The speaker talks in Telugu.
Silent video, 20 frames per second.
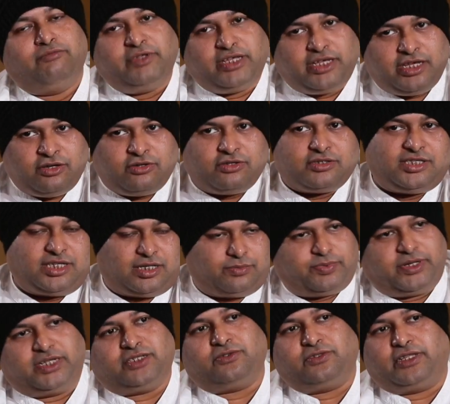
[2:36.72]
మీకు ఇంకో
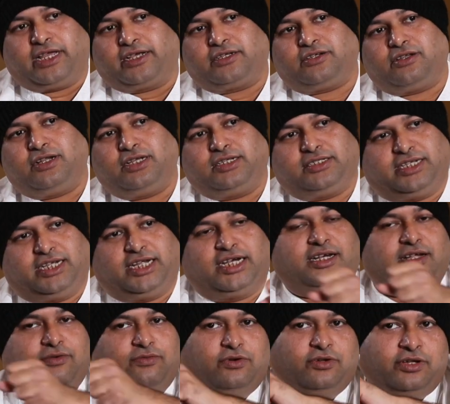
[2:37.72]
సర్ప్రైజ్ ఉంది యాక్చువల్గా
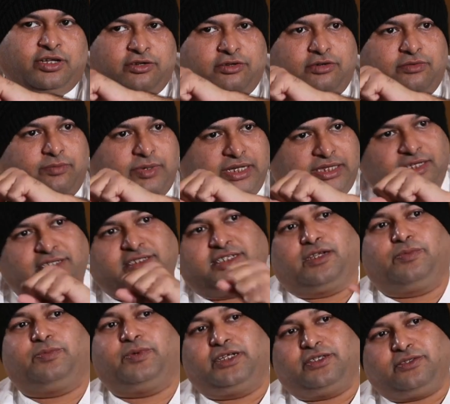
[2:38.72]
సెకండ్ హాఫ్లో ఇంకో పెద్ద
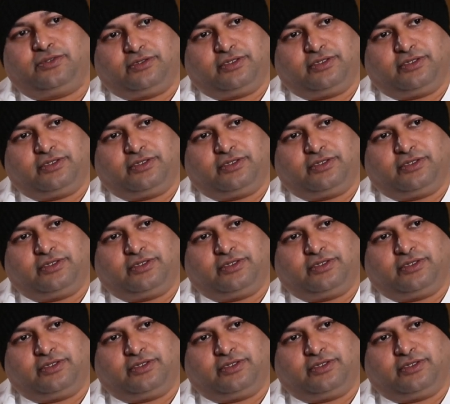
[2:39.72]
సర్ప్రైజ్